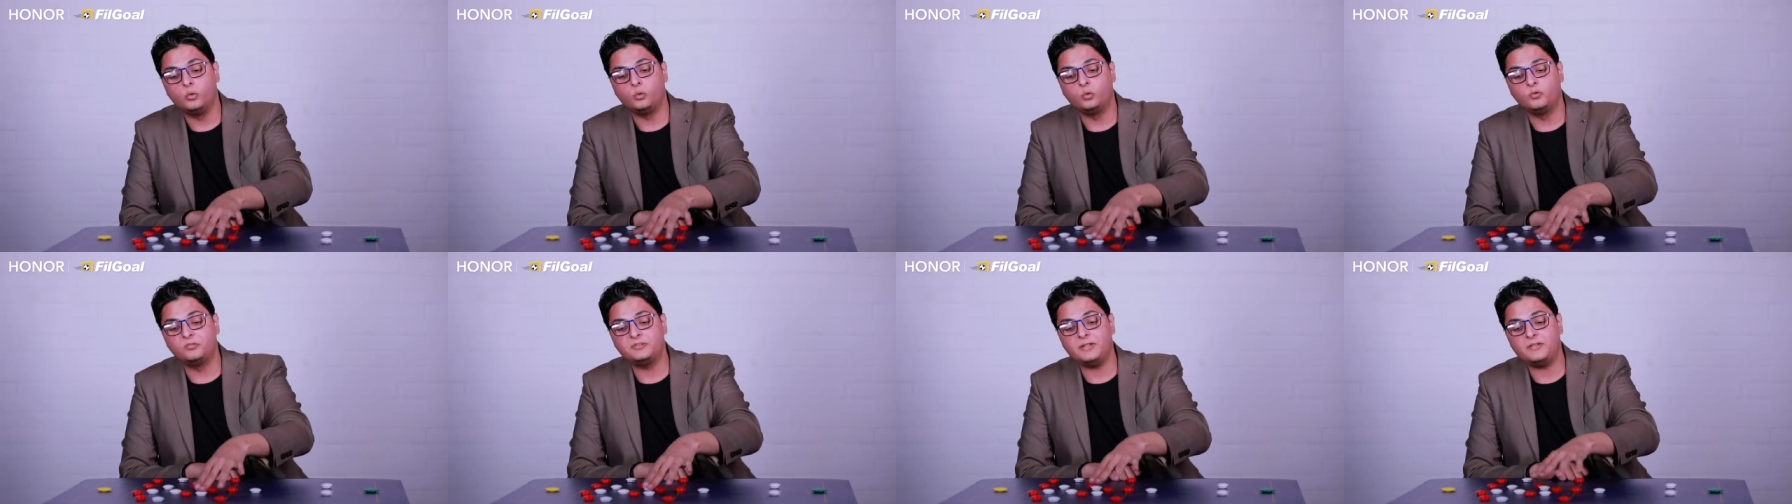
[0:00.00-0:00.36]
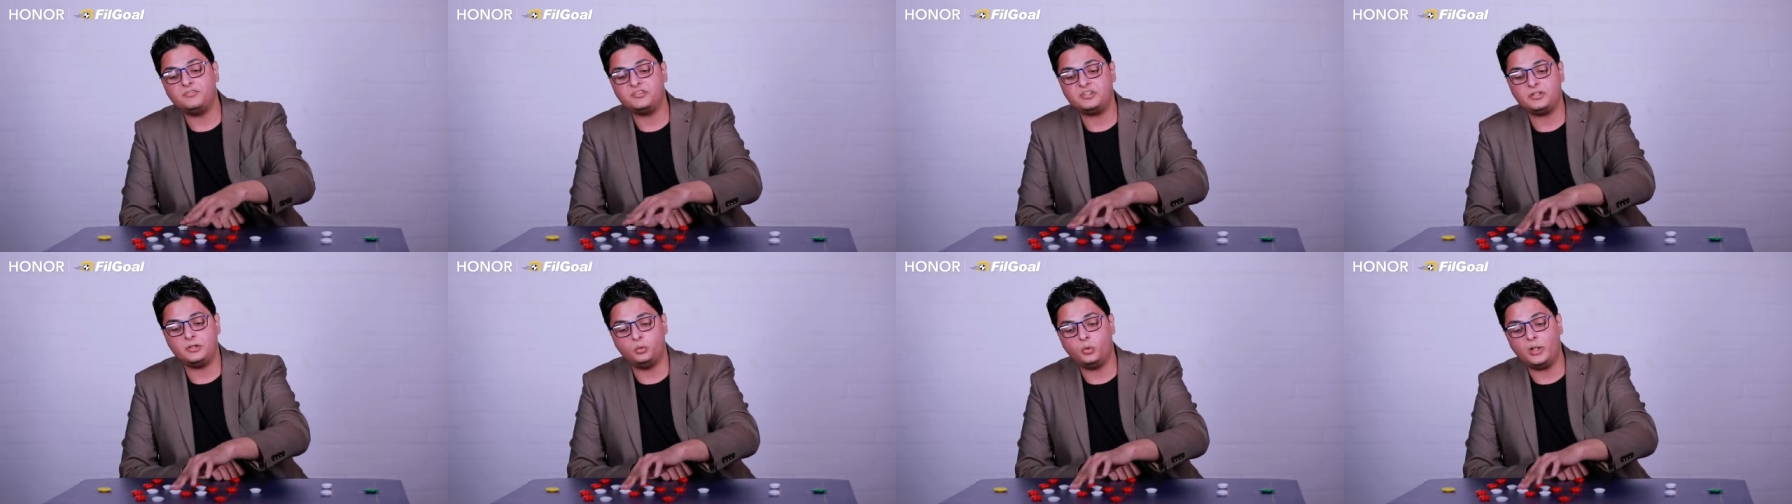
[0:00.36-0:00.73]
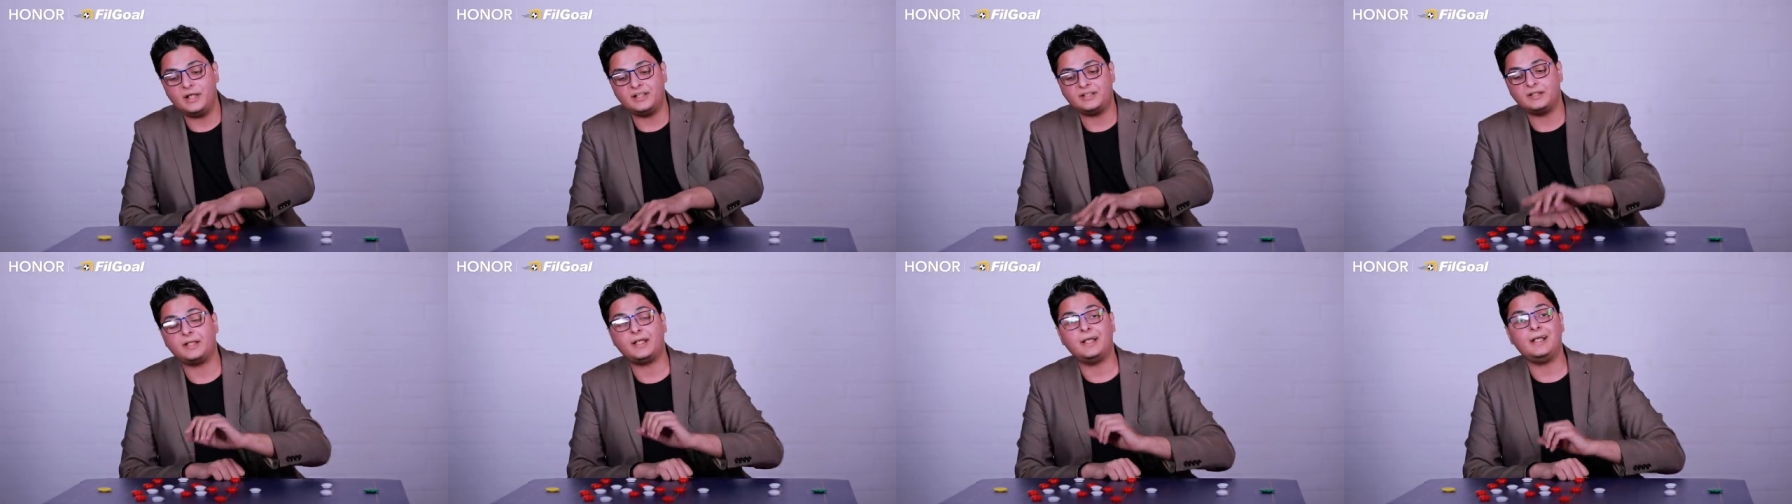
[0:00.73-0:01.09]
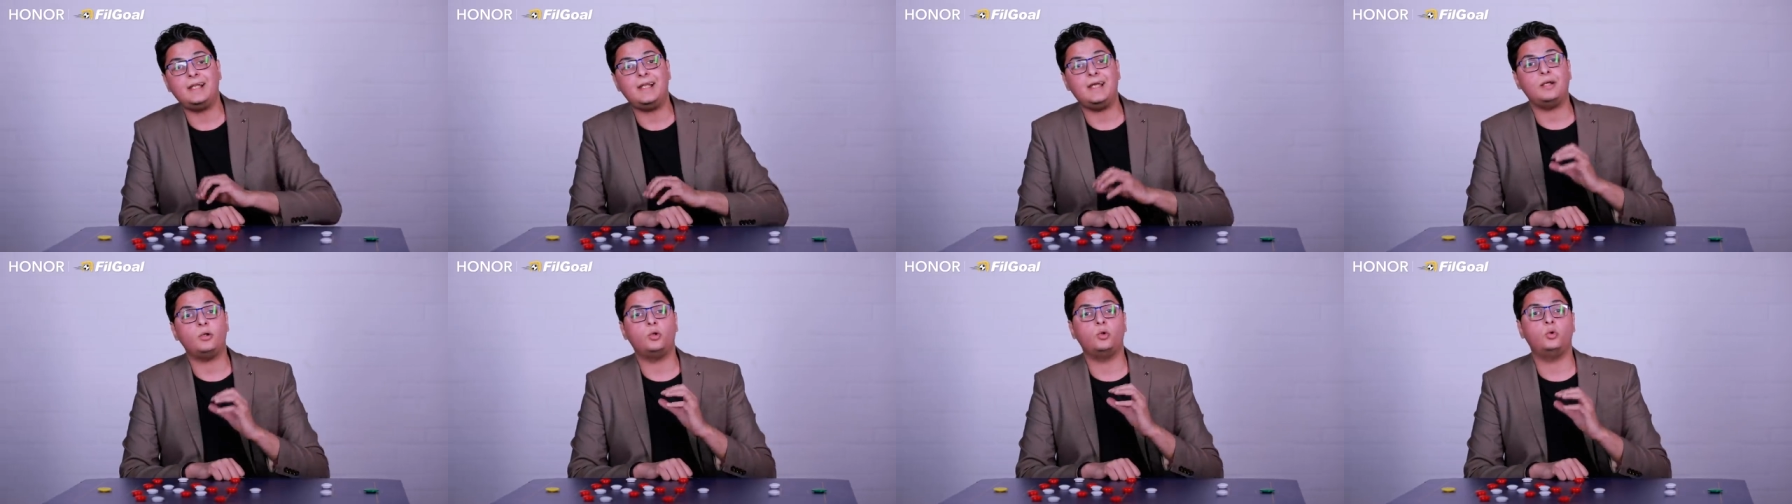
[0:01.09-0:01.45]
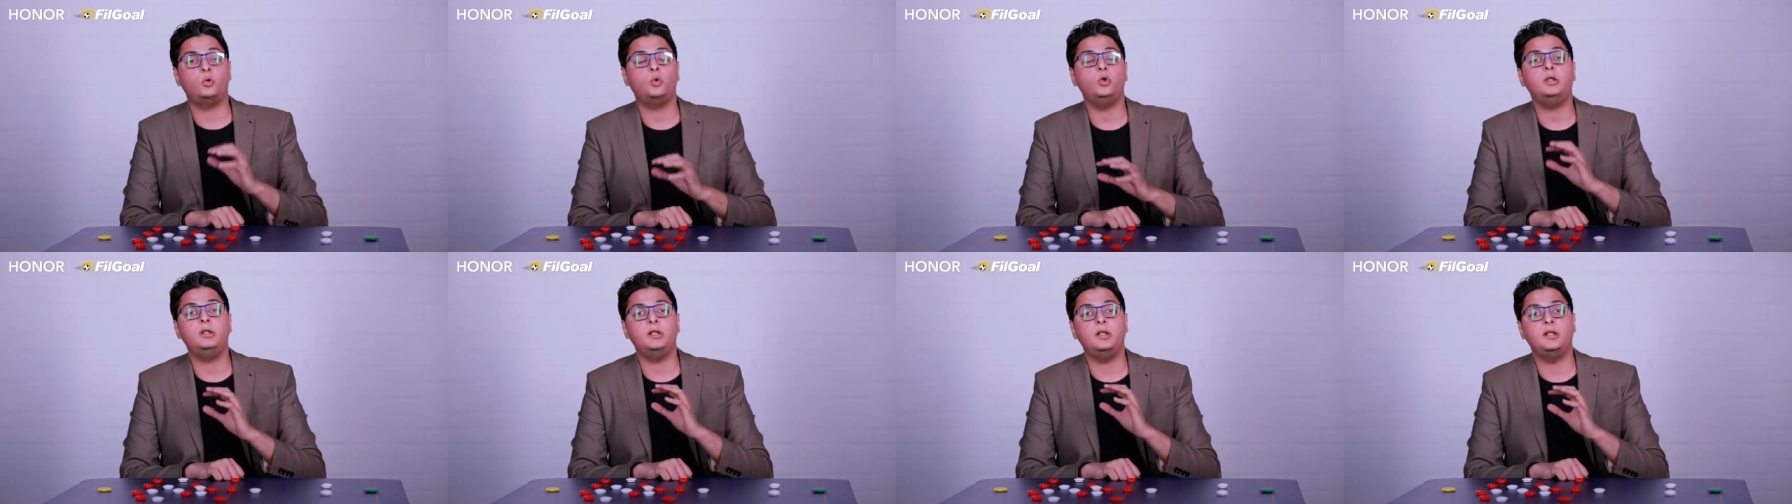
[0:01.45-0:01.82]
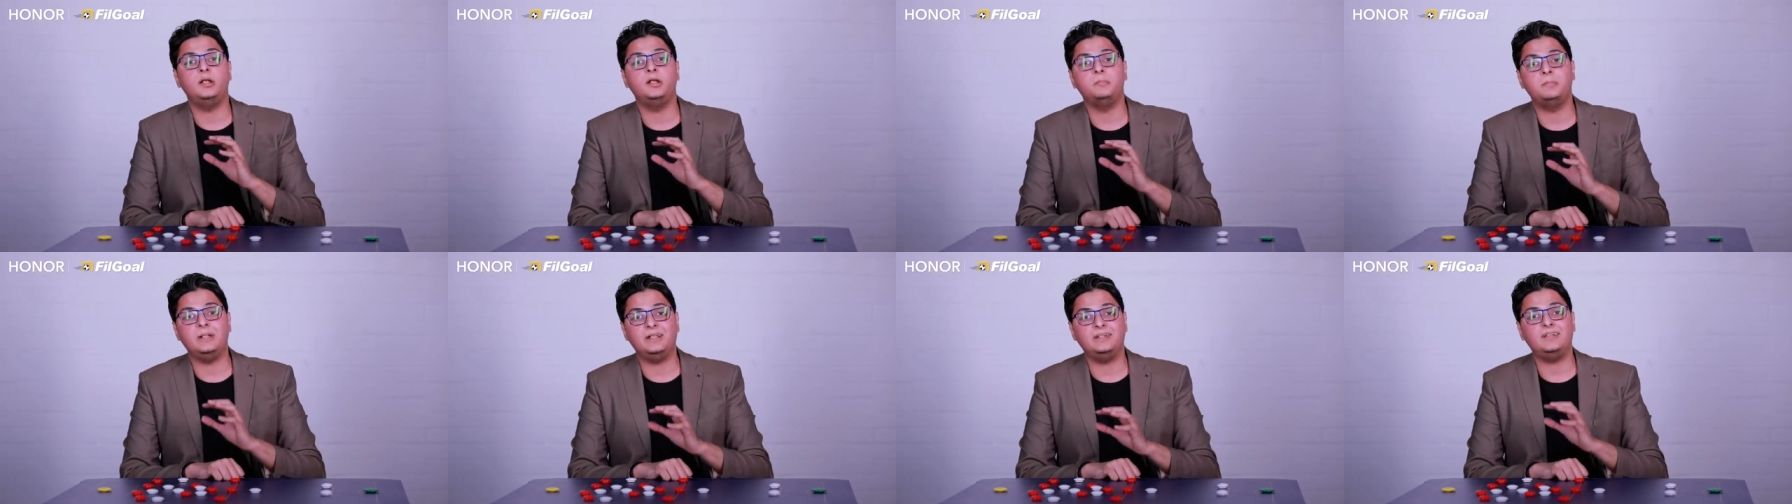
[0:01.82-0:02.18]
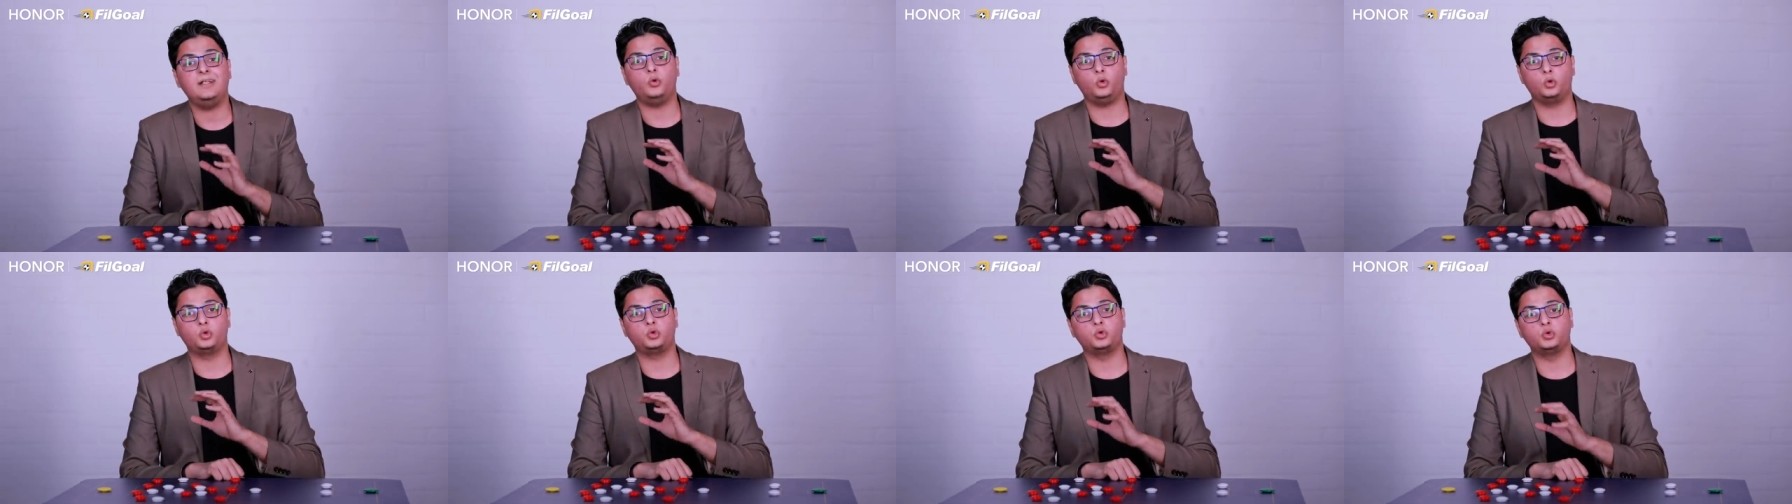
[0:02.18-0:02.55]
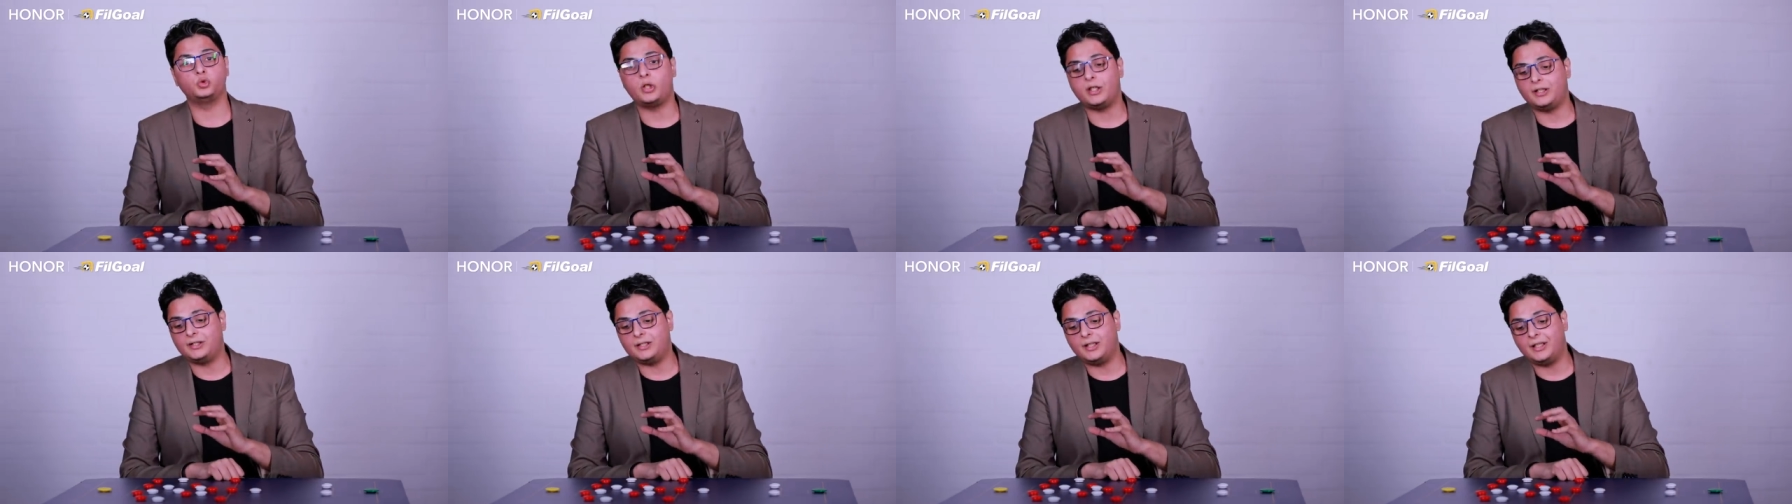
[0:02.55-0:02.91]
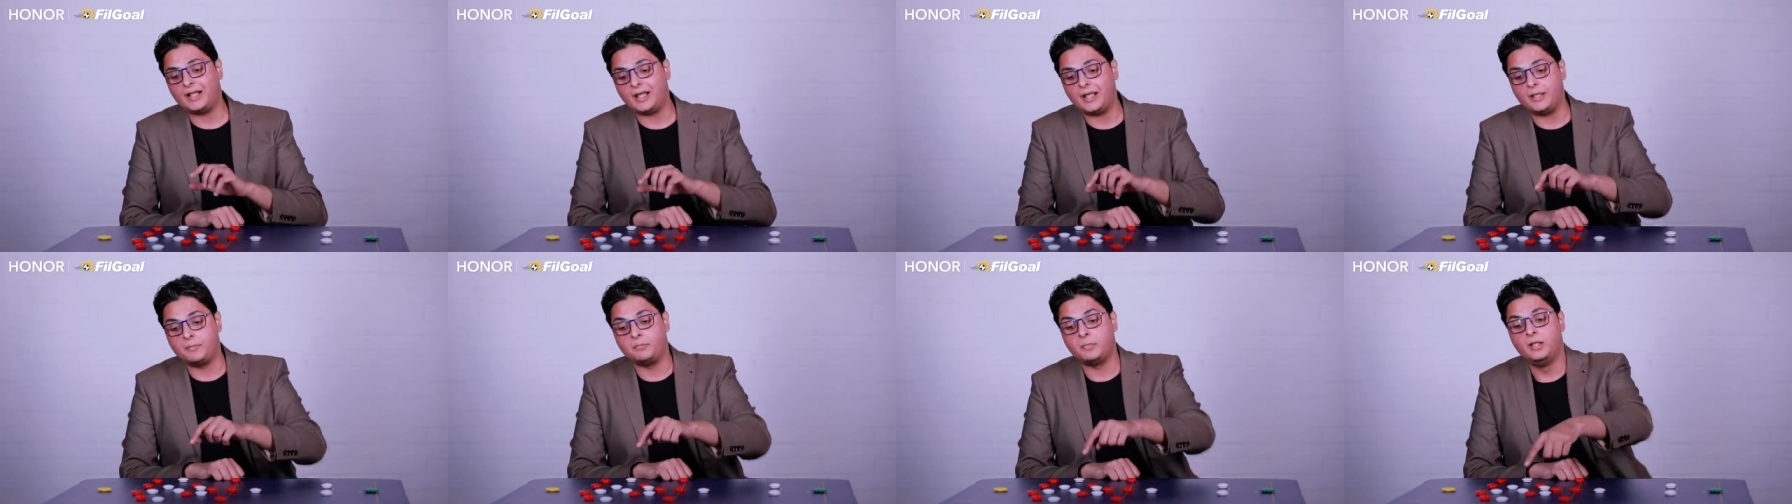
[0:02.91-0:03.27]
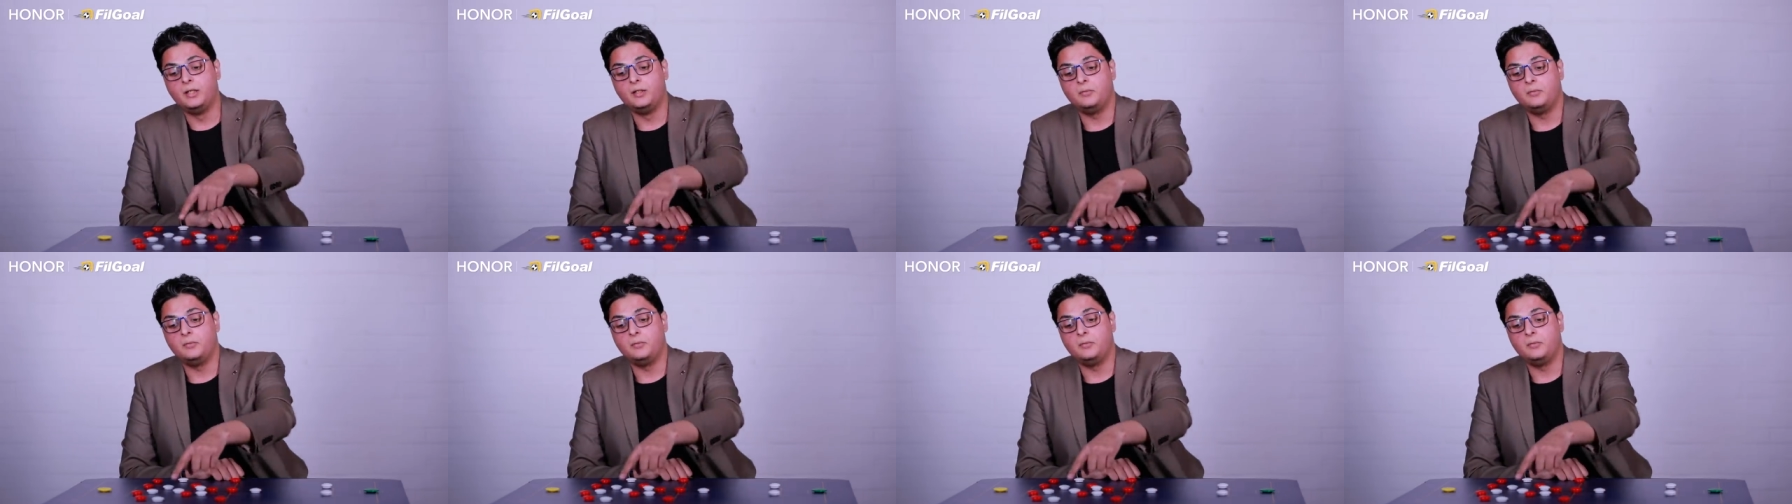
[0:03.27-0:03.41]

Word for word: وفي نفس الوقت خلق كل اللي محتاجه صناع الالعاب